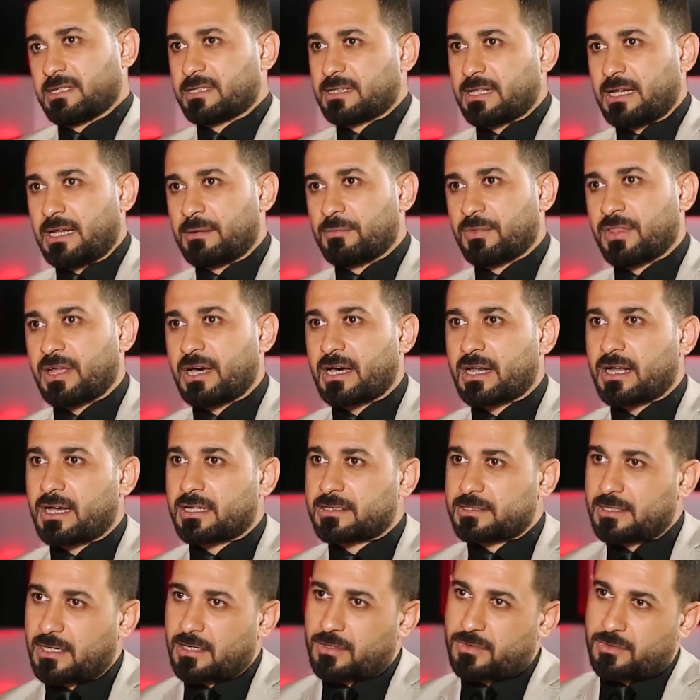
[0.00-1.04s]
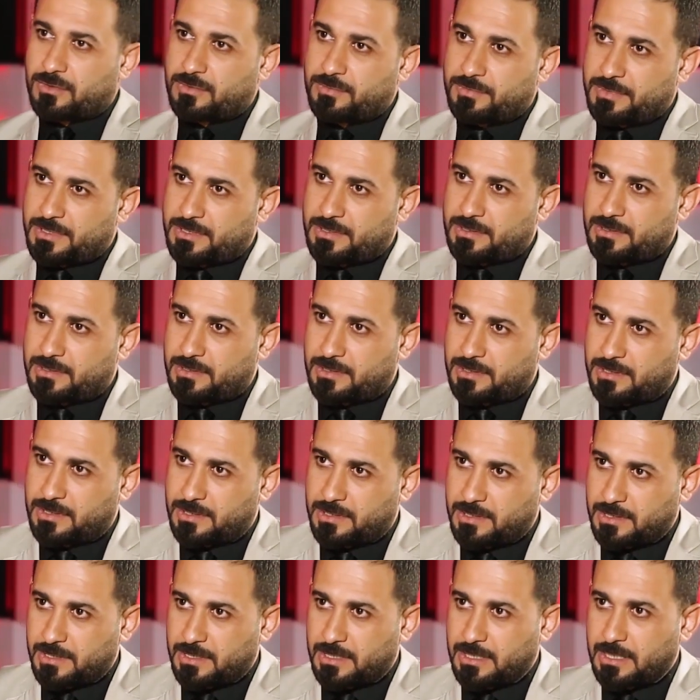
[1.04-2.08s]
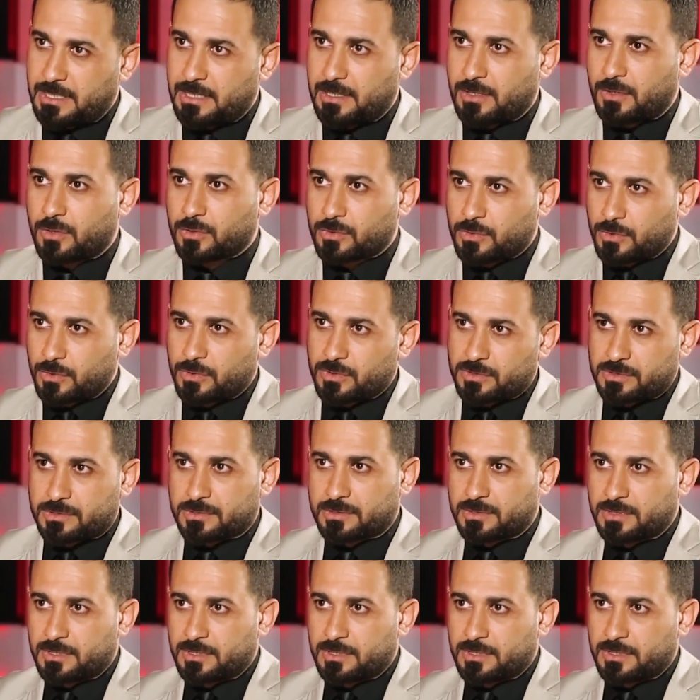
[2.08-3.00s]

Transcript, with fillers: تطلع المظاهرات اكو من آه، خطوط